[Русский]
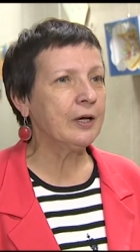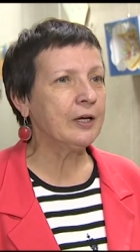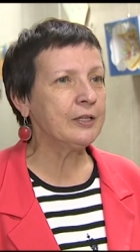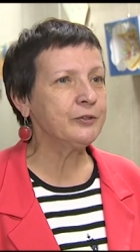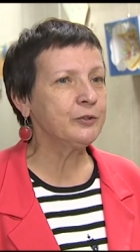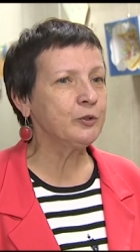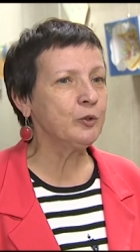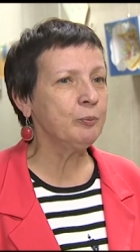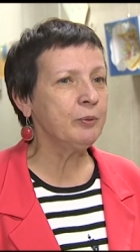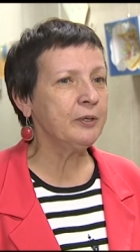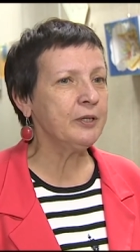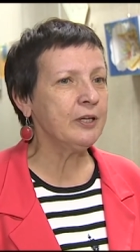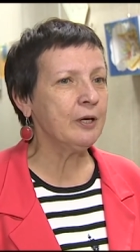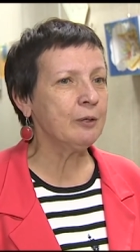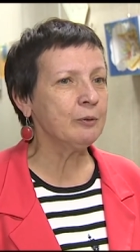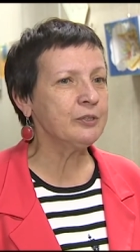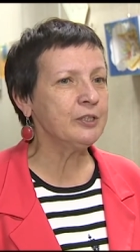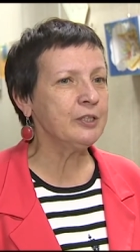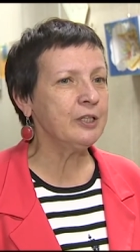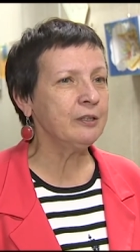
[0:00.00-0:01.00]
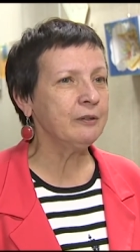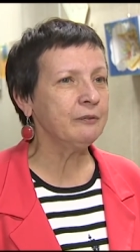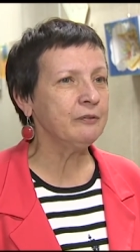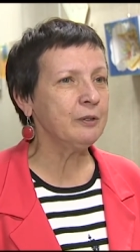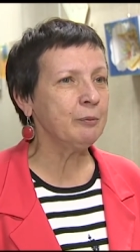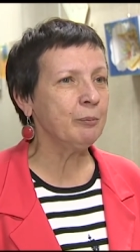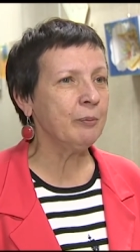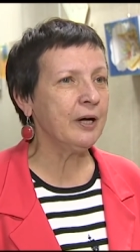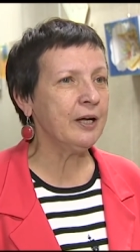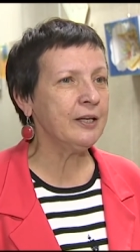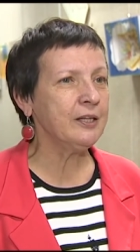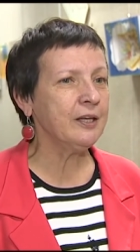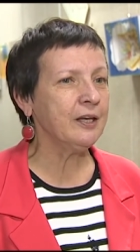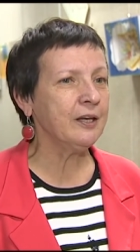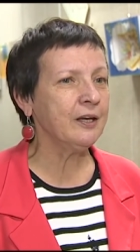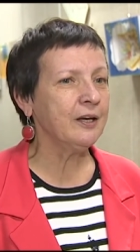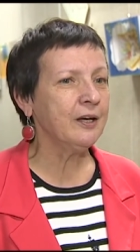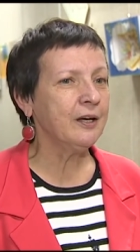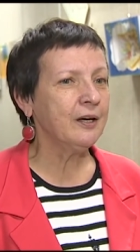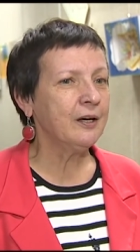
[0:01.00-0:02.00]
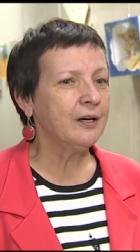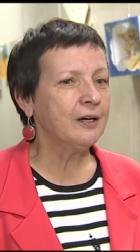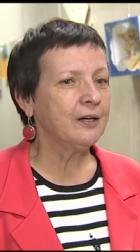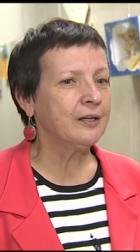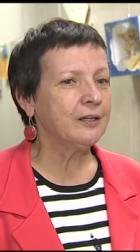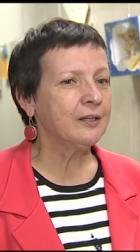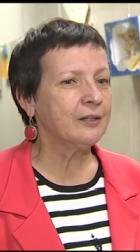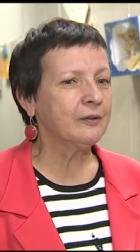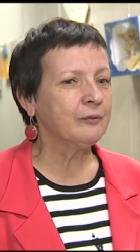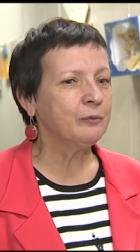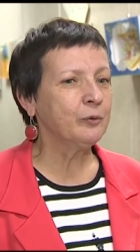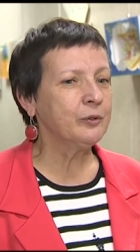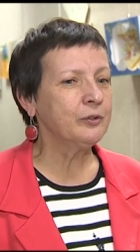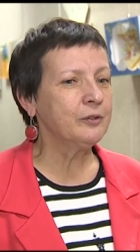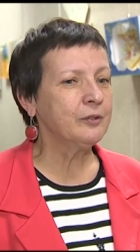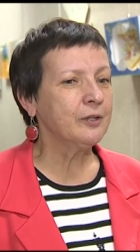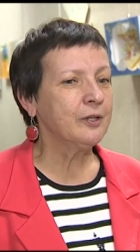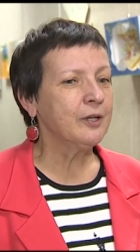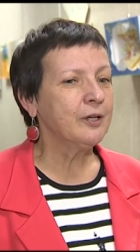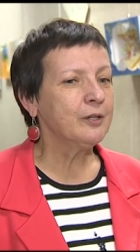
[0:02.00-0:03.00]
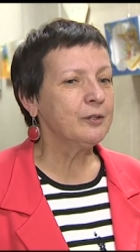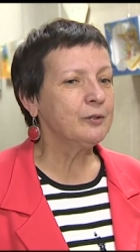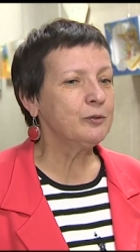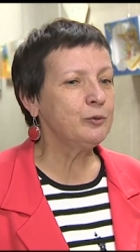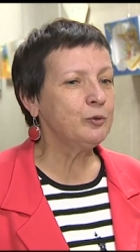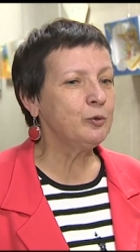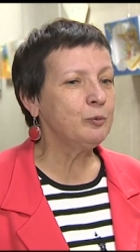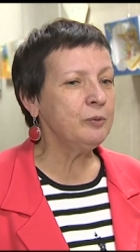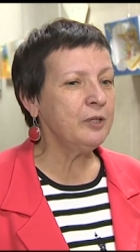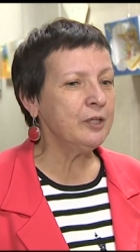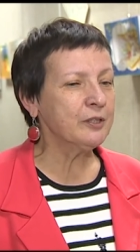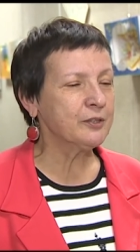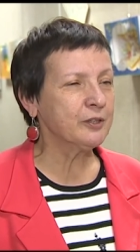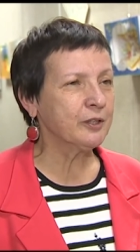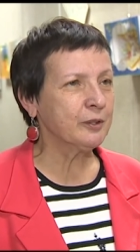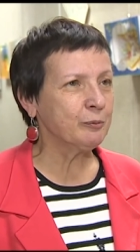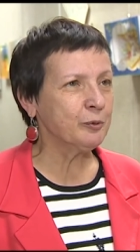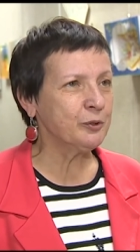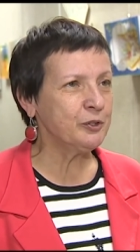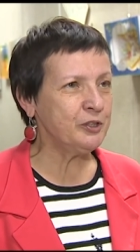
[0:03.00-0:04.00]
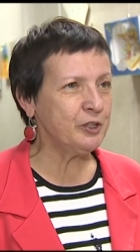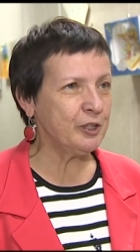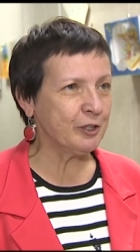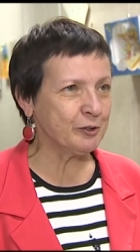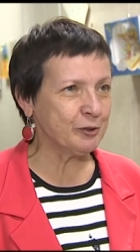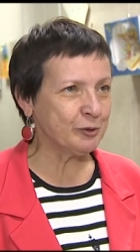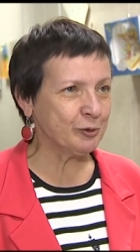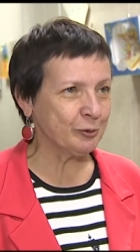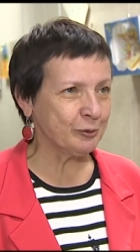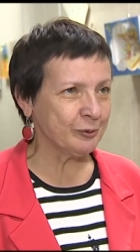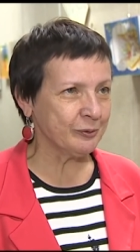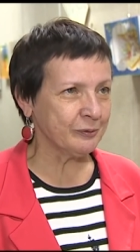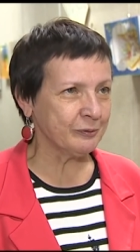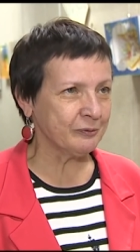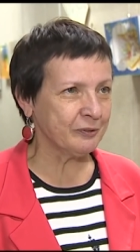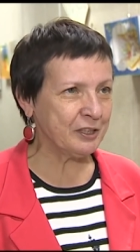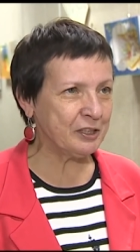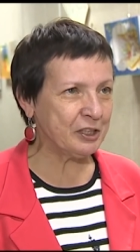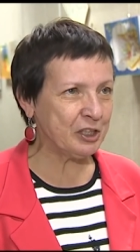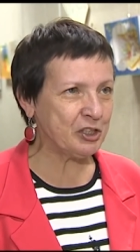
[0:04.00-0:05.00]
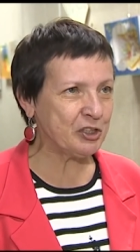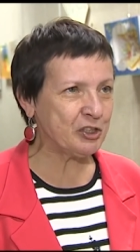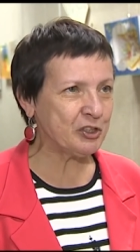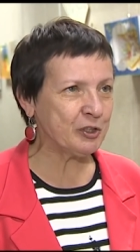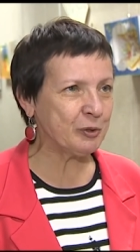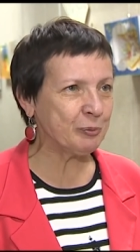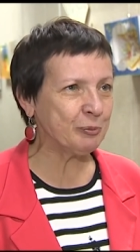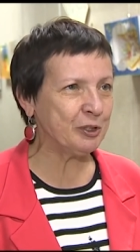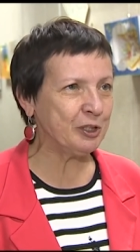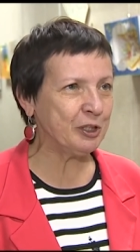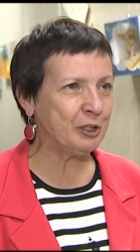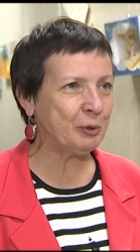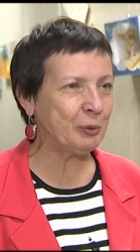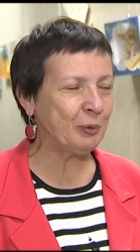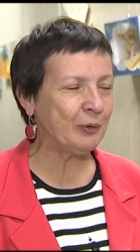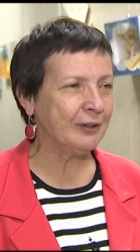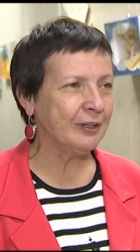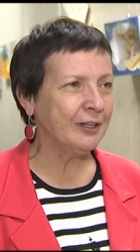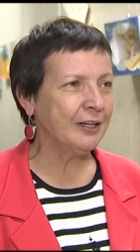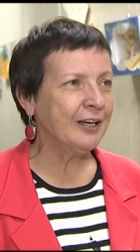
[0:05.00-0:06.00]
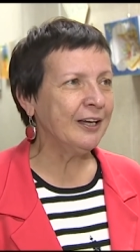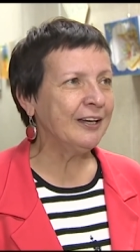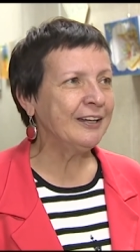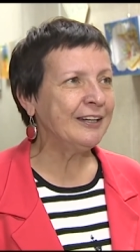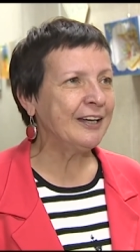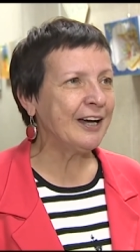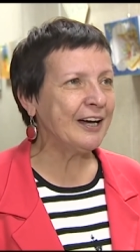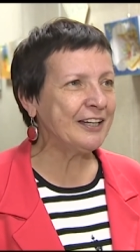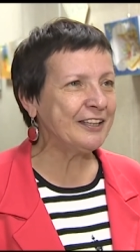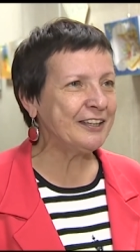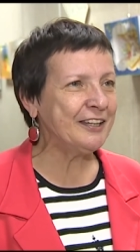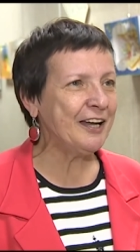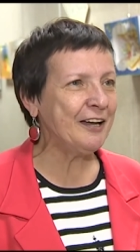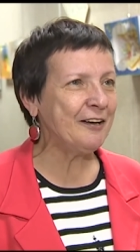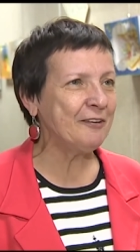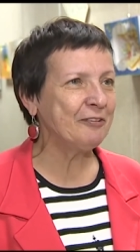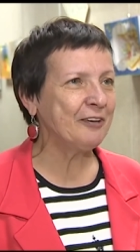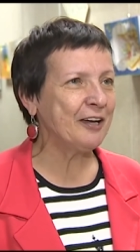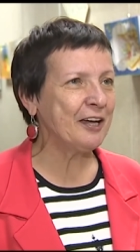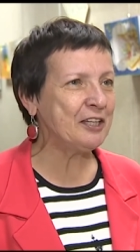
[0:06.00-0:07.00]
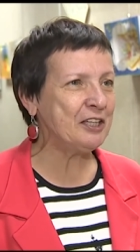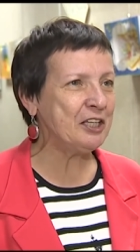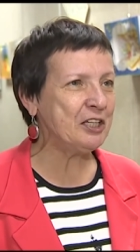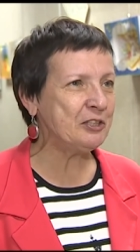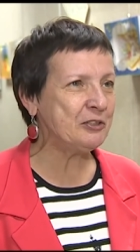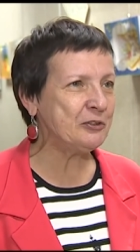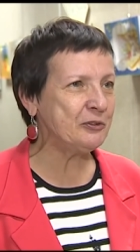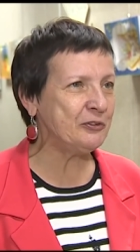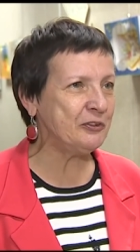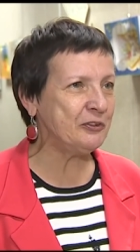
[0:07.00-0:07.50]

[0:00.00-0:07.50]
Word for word: особо я уделила внимание вот тюменскому тексту в отечественном кино когда, в каких